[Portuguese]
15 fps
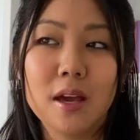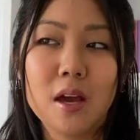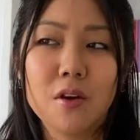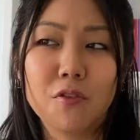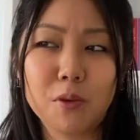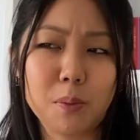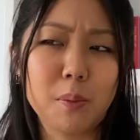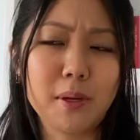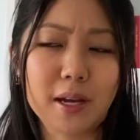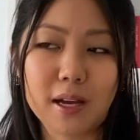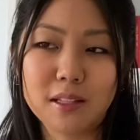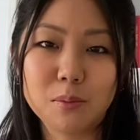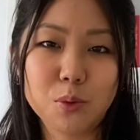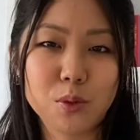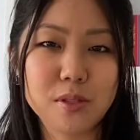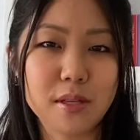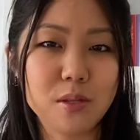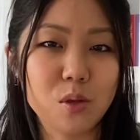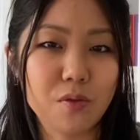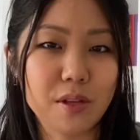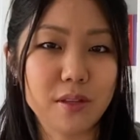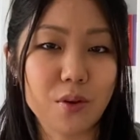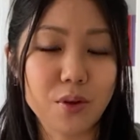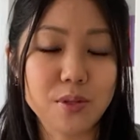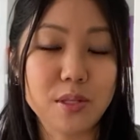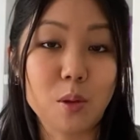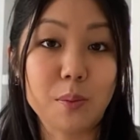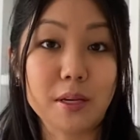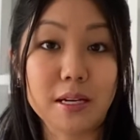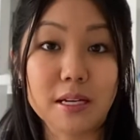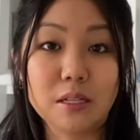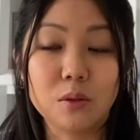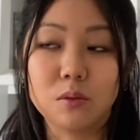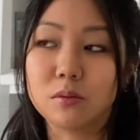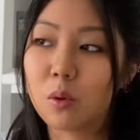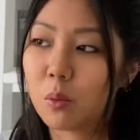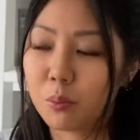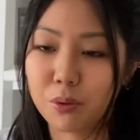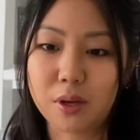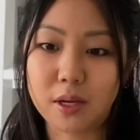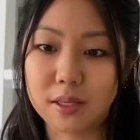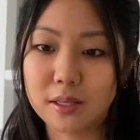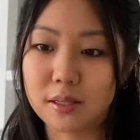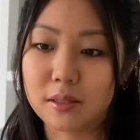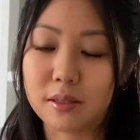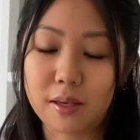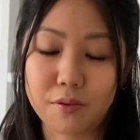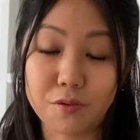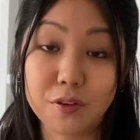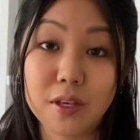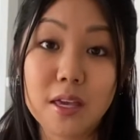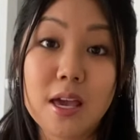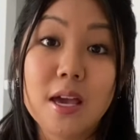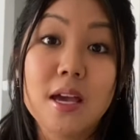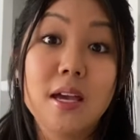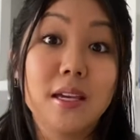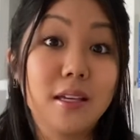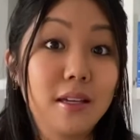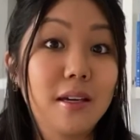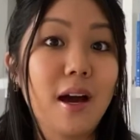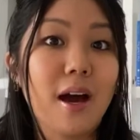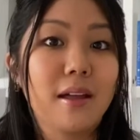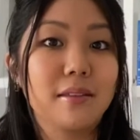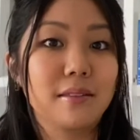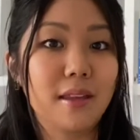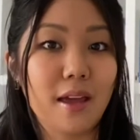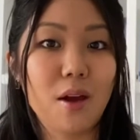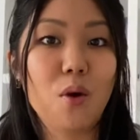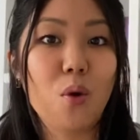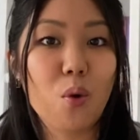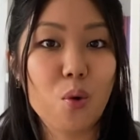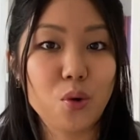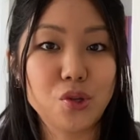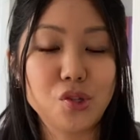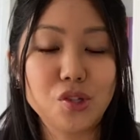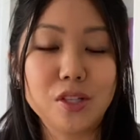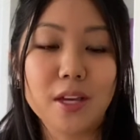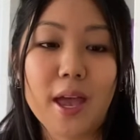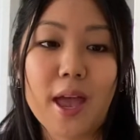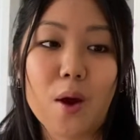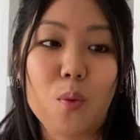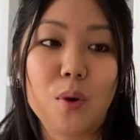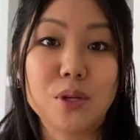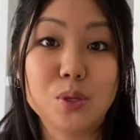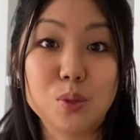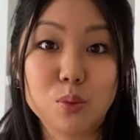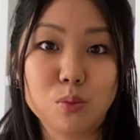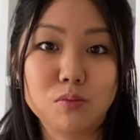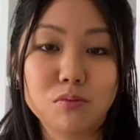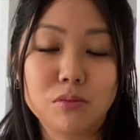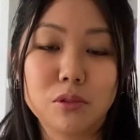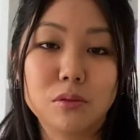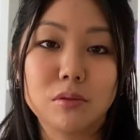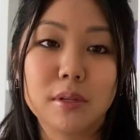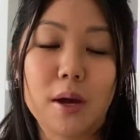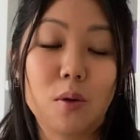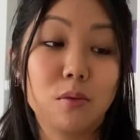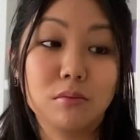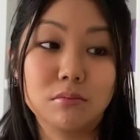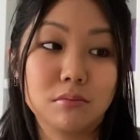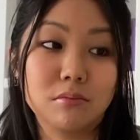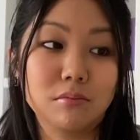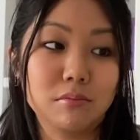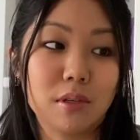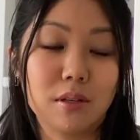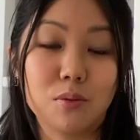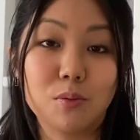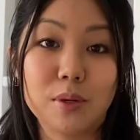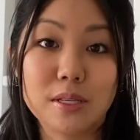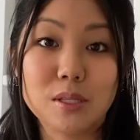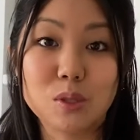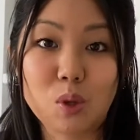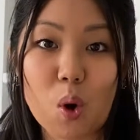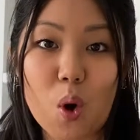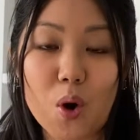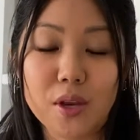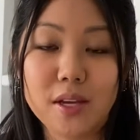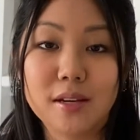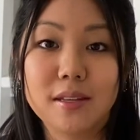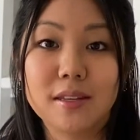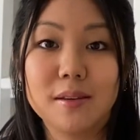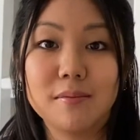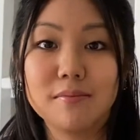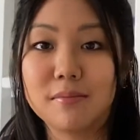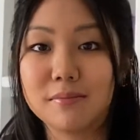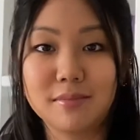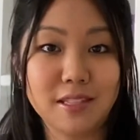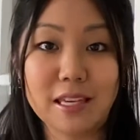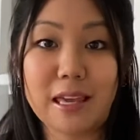foi publicada em 1898, se não me engano, ou por aí, enfim, e até hoje é um assunto, é um, uma, uma história que ninguém